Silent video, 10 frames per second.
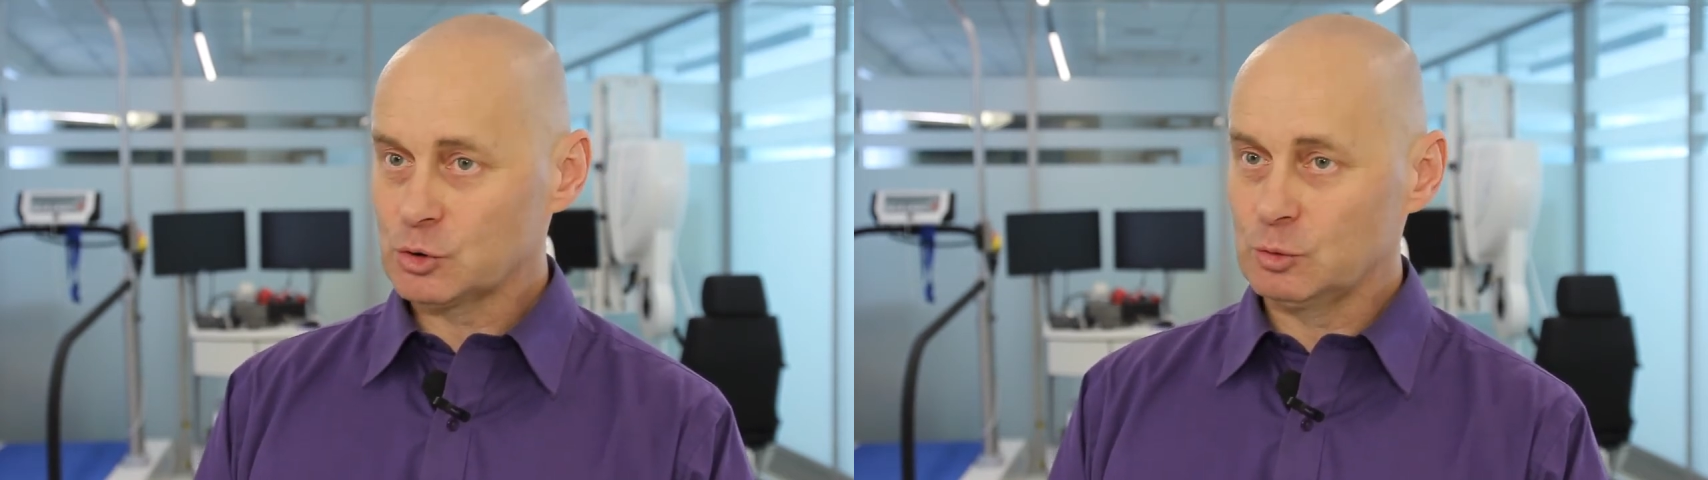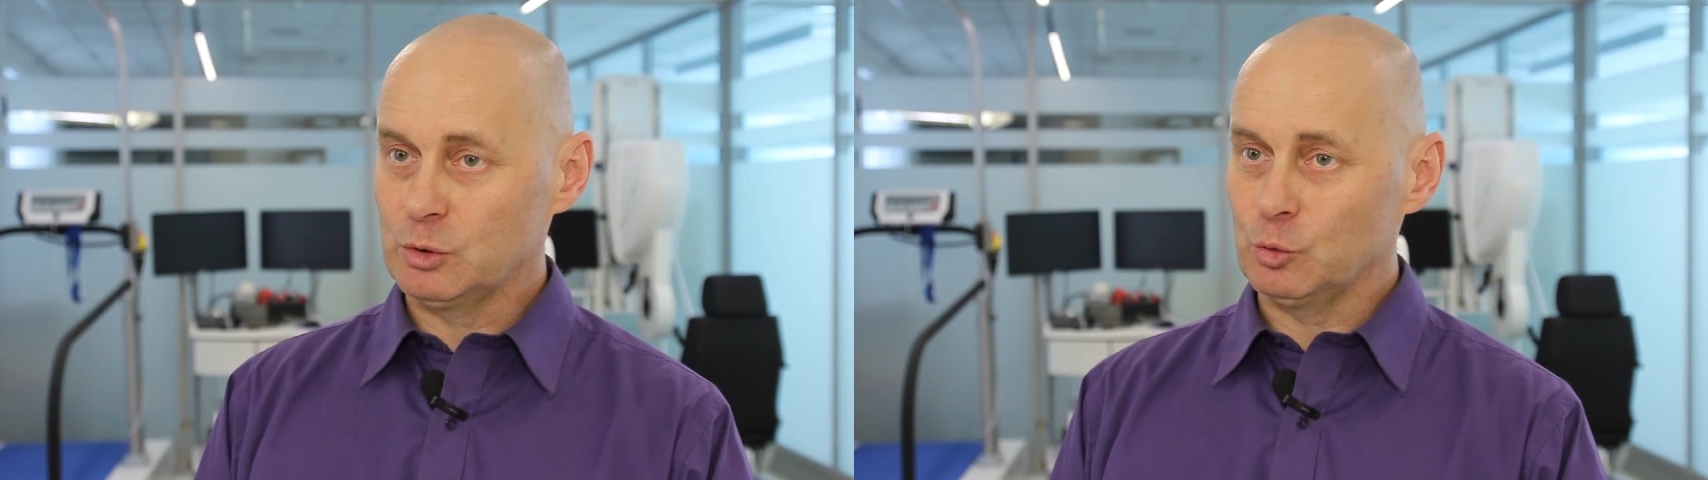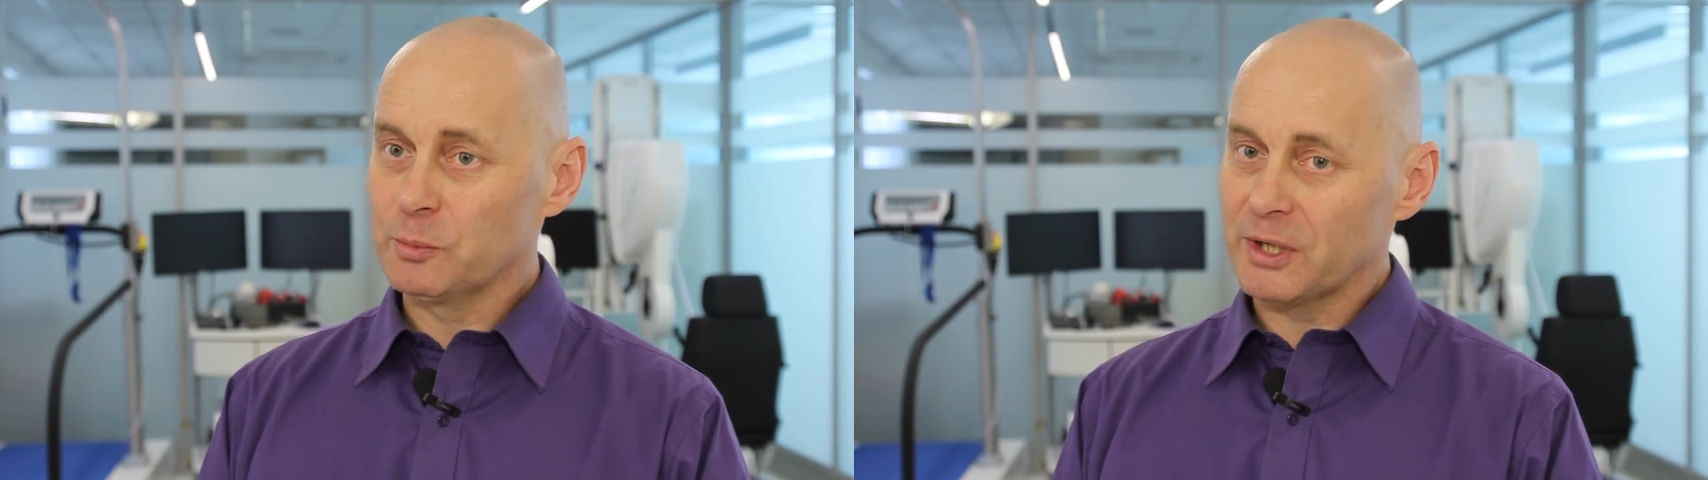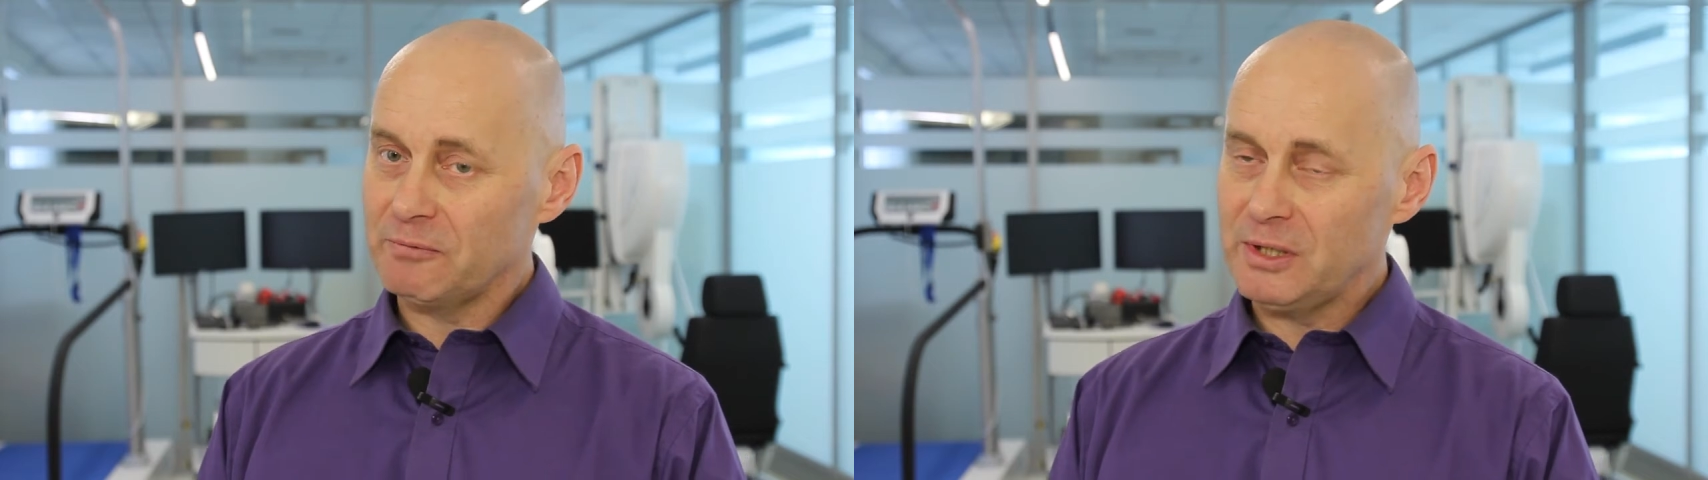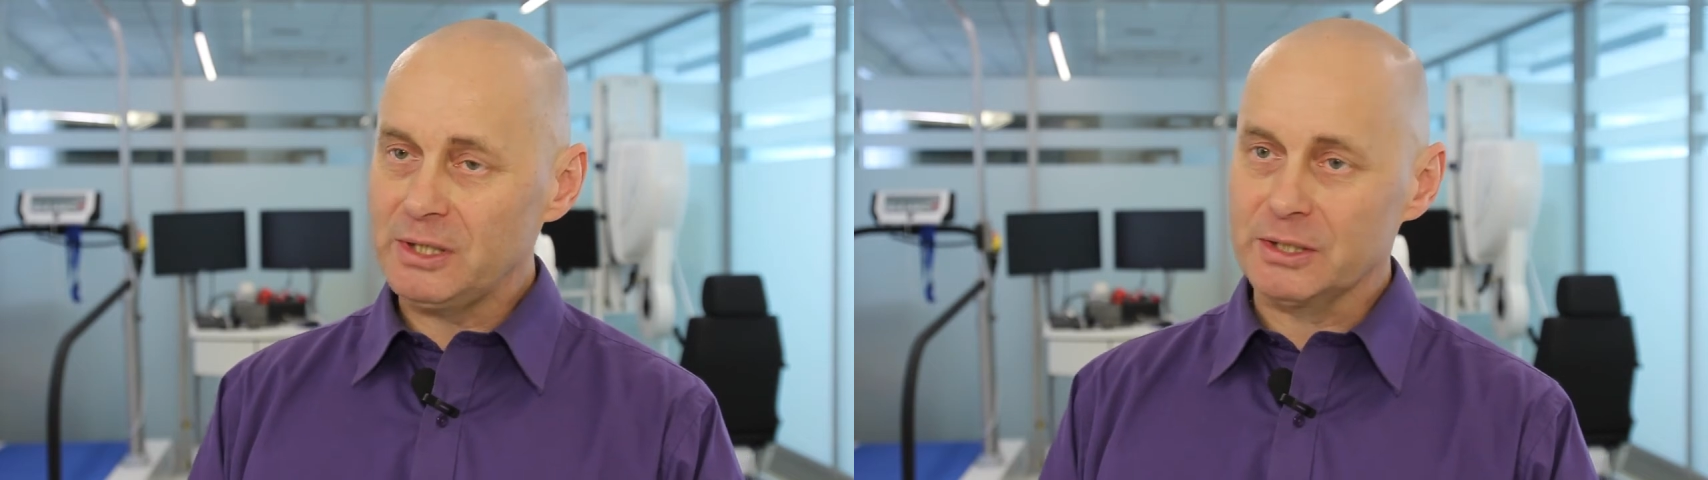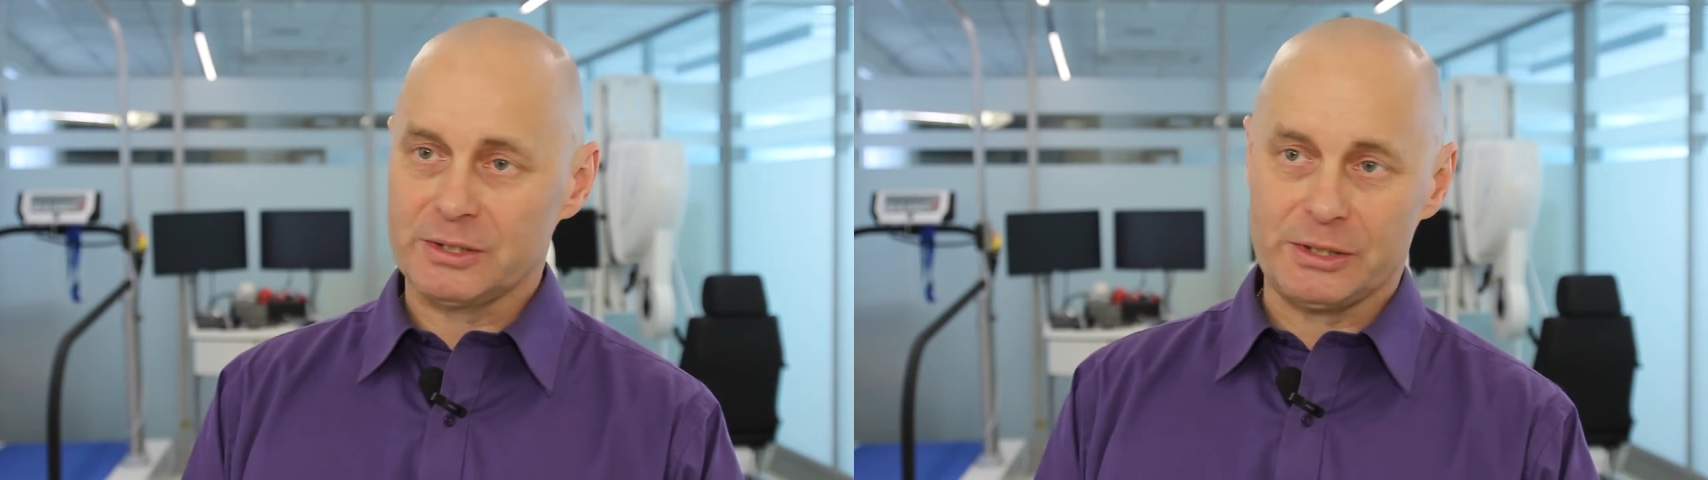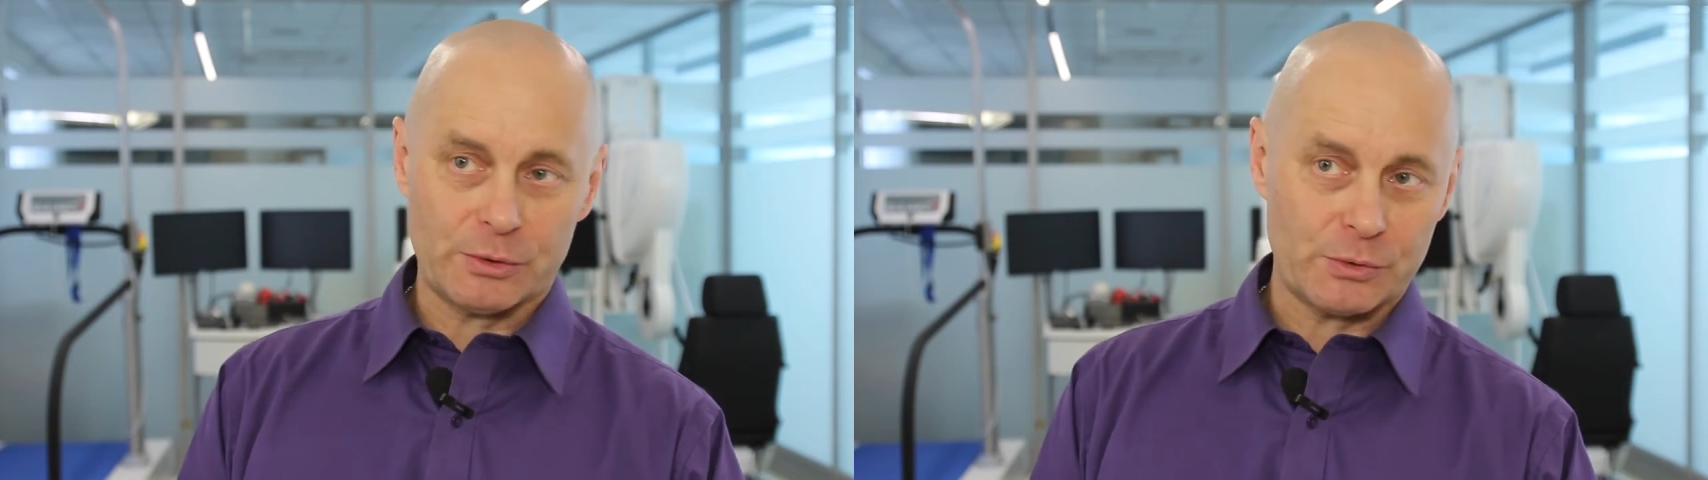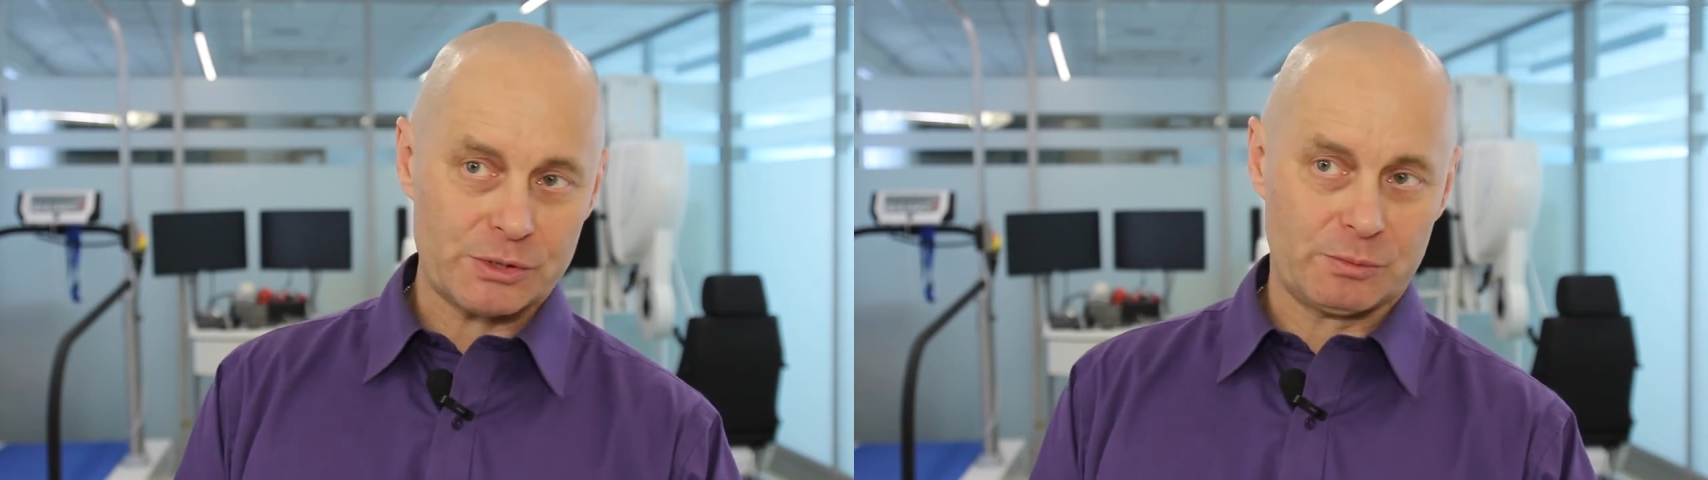чтобы управление
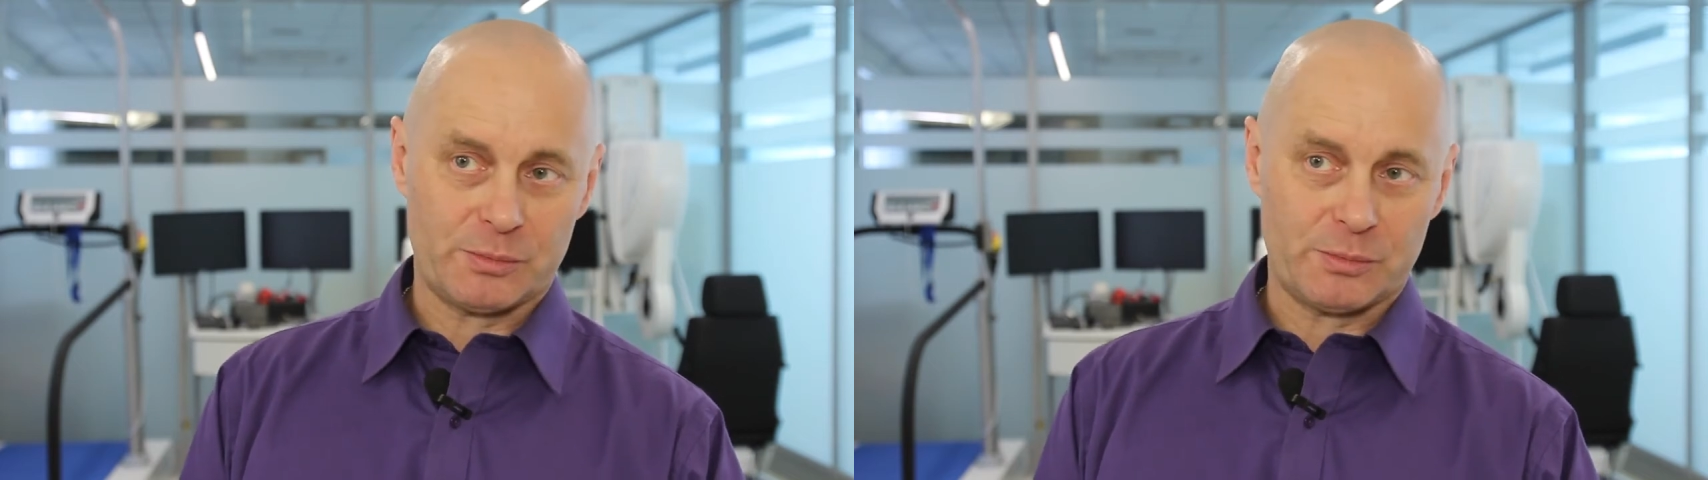тренировочным